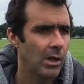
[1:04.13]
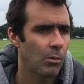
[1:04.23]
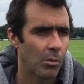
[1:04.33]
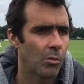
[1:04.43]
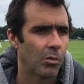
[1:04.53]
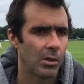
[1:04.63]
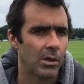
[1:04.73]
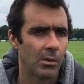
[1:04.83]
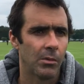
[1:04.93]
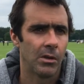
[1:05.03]
la jugamos muy
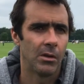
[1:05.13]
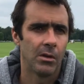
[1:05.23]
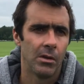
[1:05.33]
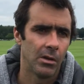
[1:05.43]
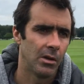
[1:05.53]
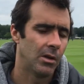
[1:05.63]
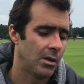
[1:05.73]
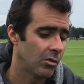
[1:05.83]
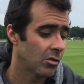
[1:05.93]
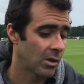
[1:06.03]
bien también. Eh,
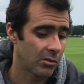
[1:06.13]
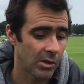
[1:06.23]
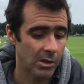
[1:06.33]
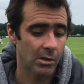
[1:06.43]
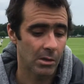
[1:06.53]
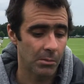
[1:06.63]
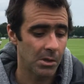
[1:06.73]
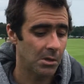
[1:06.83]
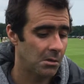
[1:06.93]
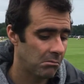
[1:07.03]
y esos tres chakers
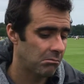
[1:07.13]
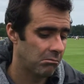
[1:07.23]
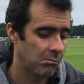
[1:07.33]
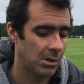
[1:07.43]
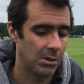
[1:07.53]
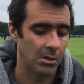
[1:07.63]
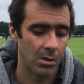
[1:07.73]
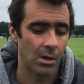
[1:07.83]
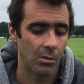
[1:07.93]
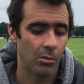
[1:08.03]
también,
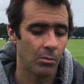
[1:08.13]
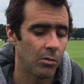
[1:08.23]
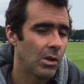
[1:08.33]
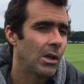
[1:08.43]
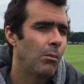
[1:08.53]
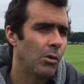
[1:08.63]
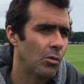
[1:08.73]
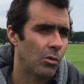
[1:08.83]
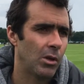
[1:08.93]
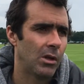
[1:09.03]
eh, anduvimos, el equipo
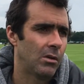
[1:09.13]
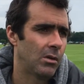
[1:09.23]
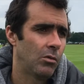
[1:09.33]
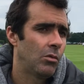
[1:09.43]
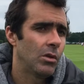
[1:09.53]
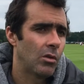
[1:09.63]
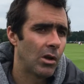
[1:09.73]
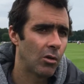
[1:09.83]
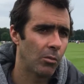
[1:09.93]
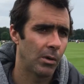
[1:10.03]
anduvo bien, anduvo bien
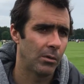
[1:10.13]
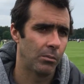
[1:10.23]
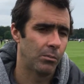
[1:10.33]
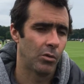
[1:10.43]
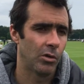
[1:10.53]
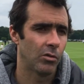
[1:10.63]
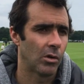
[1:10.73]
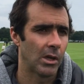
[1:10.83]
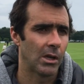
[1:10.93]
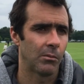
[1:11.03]
toda la Copa y por eso
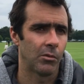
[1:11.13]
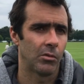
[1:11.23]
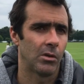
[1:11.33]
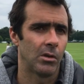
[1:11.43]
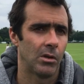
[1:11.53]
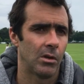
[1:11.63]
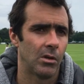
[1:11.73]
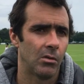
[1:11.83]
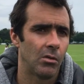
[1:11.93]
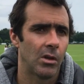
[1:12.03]
ganamos.
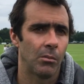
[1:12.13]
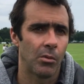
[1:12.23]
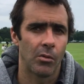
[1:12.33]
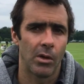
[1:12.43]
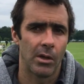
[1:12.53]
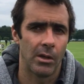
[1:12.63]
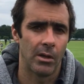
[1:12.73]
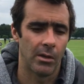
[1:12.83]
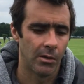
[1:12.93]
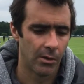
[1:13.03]
Eh, hoy tampoco hay
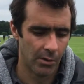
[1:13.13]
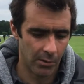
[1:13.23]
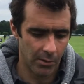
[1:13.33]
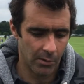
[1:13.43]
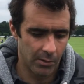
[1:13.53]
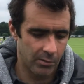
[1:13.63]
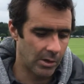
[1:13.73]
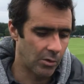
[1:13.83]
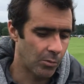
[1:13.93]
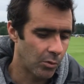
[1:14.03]
que
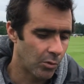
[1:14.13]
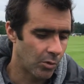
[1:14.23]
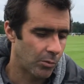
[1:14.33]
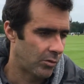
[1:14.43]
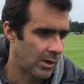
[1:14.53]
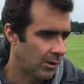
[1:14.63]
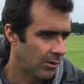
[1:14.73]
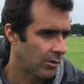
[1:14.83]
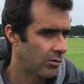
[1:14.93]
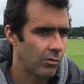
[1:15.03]
se ganó por uno, pero se
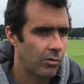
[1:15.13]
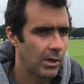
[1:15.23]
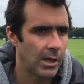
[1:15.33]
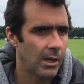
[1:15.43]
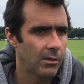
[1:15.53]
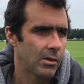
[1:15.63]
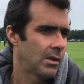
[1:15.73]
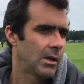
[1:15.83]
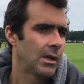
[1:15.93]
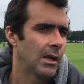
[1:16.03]
ganó, son finales,
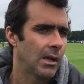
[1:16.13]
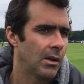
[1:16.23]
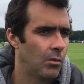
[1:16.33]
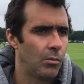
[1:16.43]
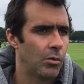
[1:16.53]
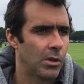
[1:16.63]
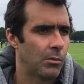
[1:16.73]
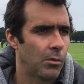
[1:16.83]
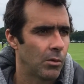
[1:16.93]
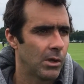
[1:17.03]
hay que ganarlas, no
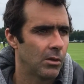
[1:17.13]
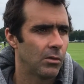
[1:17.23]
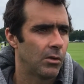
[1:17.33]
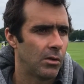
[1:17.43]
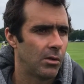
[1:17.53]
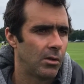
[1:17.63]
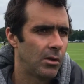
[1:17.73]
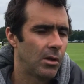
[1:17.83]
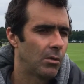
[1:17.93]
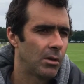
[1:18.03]
importa por cuánto, y,
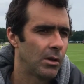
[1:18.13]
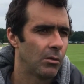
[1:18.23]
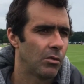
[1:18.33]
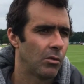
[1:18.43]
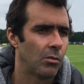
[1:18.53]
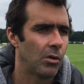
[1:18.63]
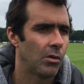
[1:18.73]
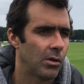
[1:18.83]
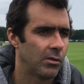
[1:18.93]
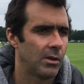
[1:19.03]
el objetivo se
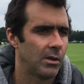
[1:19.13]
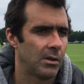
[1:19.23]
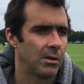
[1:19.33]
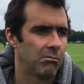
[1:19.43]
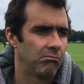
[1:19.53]
cumplió, así que